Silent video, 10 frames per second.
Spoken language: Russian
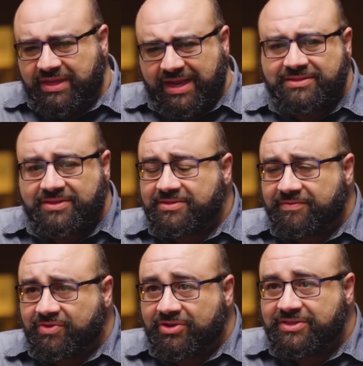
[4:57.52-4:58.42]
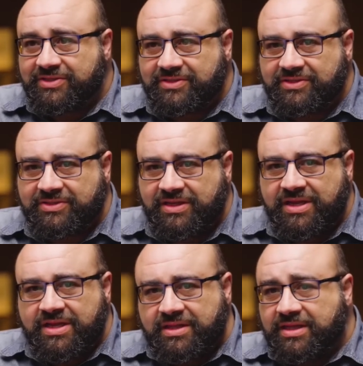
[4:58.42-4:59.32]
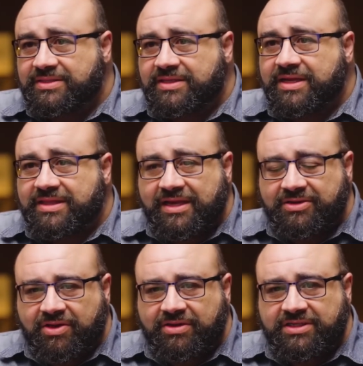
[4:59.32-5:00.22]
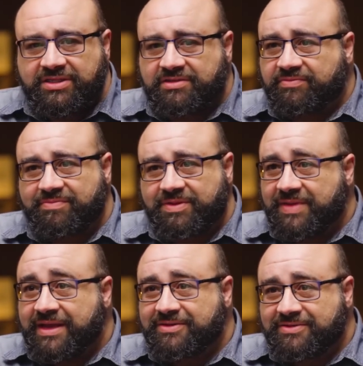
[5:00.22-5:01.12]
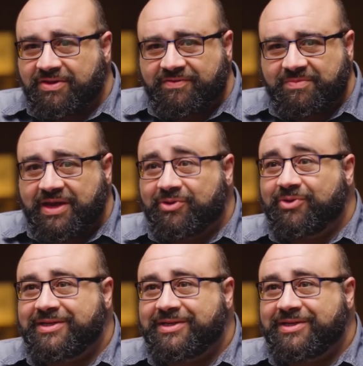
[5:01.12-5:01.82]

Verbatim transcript: или сущности сознания, они говорят, что это знание и знание моего